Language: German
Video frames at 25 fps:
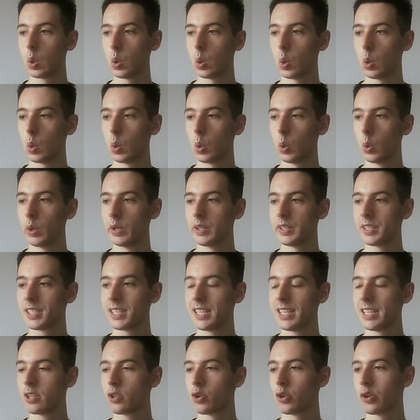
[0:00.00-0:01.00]
Und
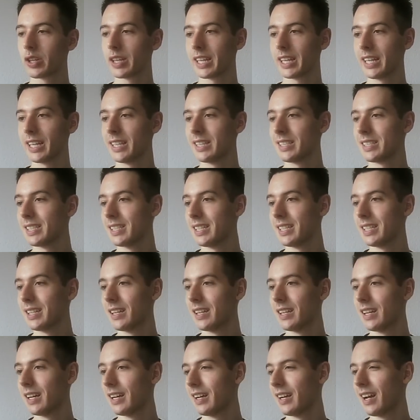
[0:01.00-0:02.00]
hier konkret sieht
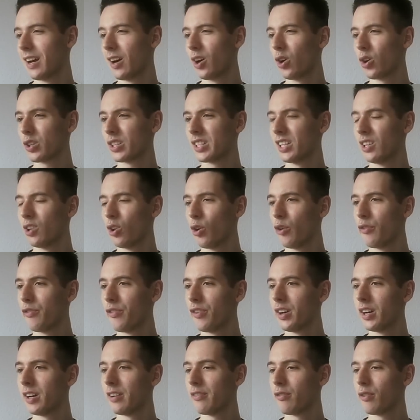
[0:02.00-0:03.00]
er, ja, auch der
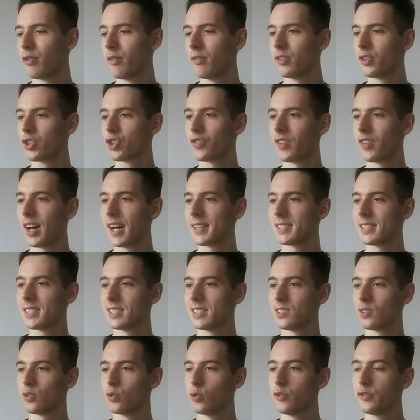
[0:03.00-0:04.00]
Läufer von Schwarz
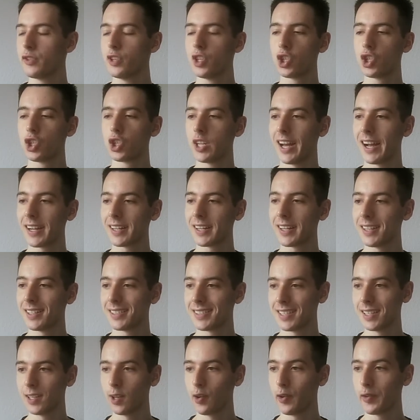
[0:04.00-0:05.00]
ist so viel stärker als
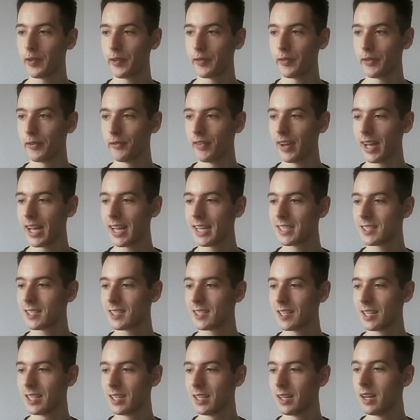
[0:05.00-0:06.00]
der Läufer von Weiß,
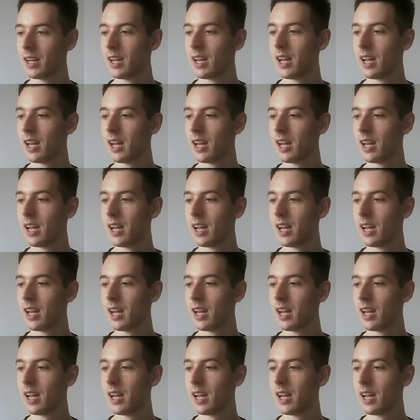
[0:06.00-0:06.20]
der hier